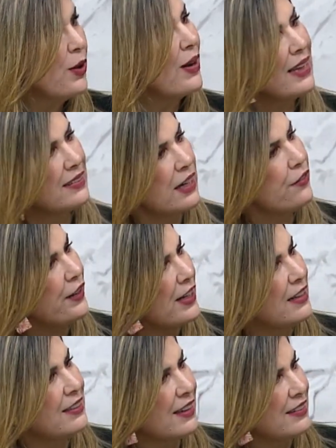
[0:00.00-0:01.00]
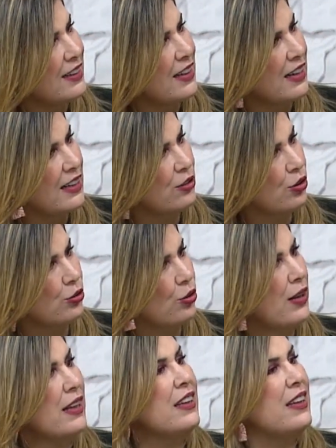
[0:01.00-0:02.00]
Pero ¿a qué se refieren esas siglas,
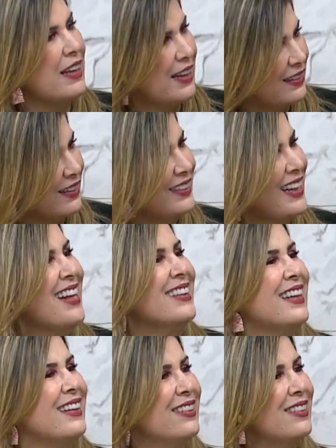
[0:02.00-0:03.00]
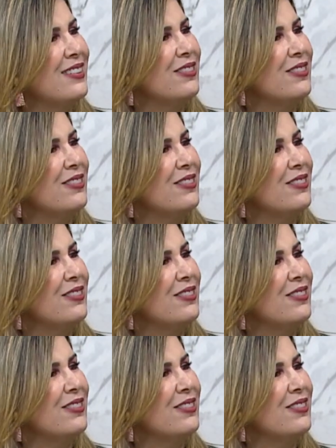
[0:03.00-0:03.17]
doctora, y de qué se trata?